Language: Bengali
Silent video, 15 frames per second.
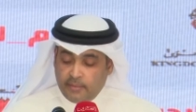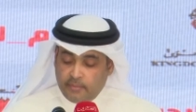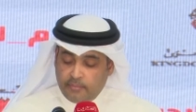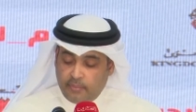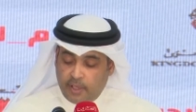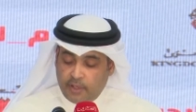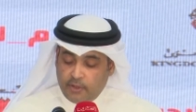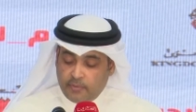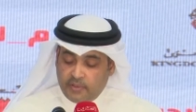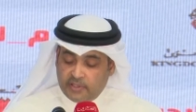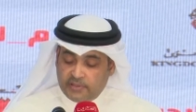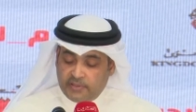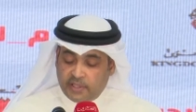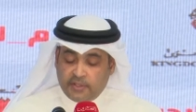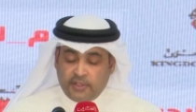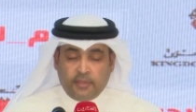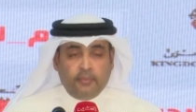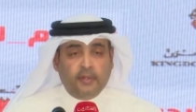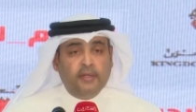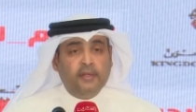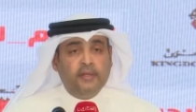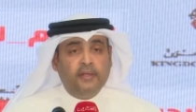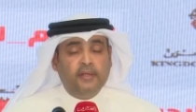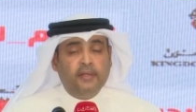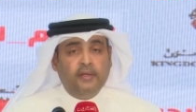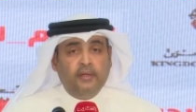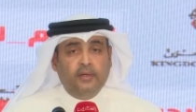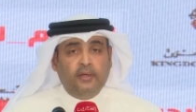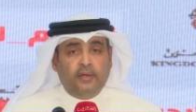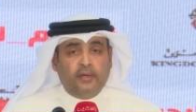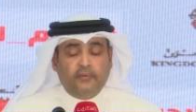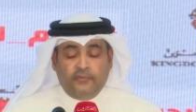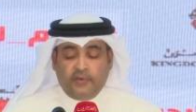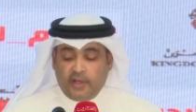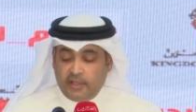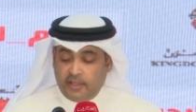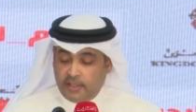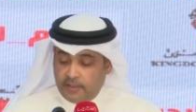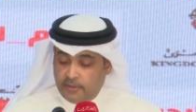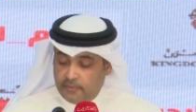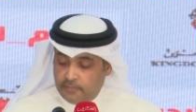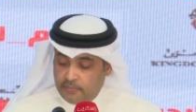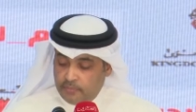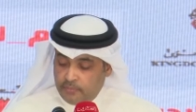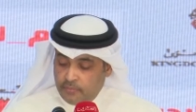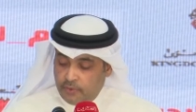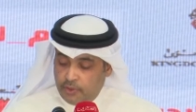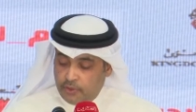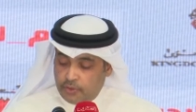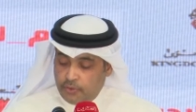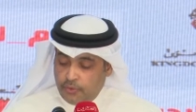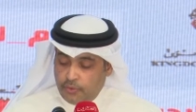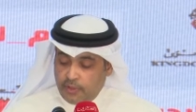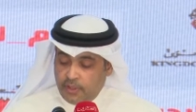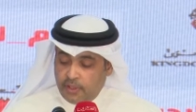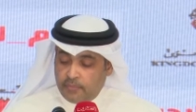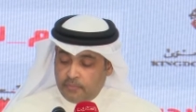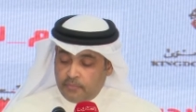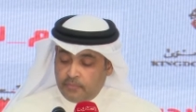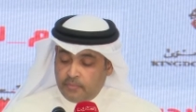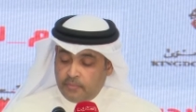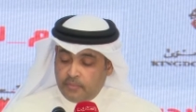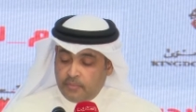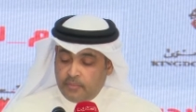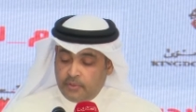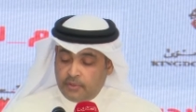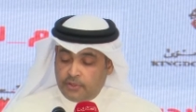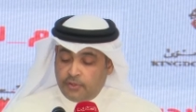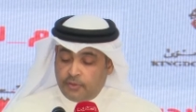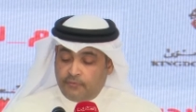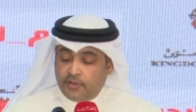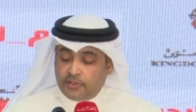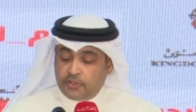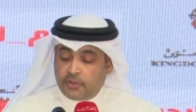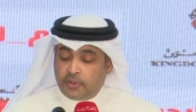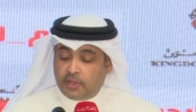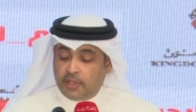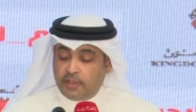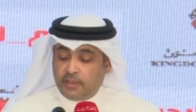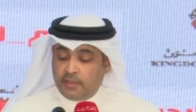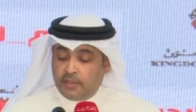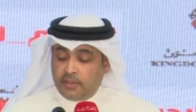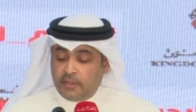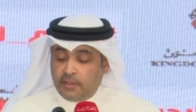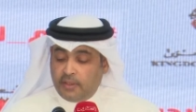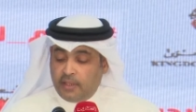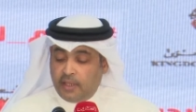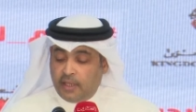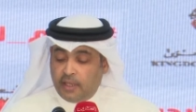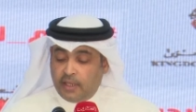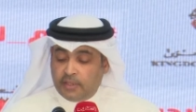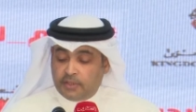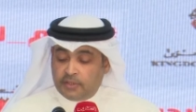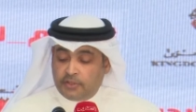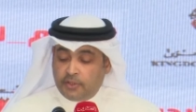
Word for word: সংস্থাগুলো যেভাবে ঐক্যবদ্ধ হয়ে কাজ করেছেন এই জন্য তাদের সবাইকে আমি ধন্যবাদ জানাচ্ছি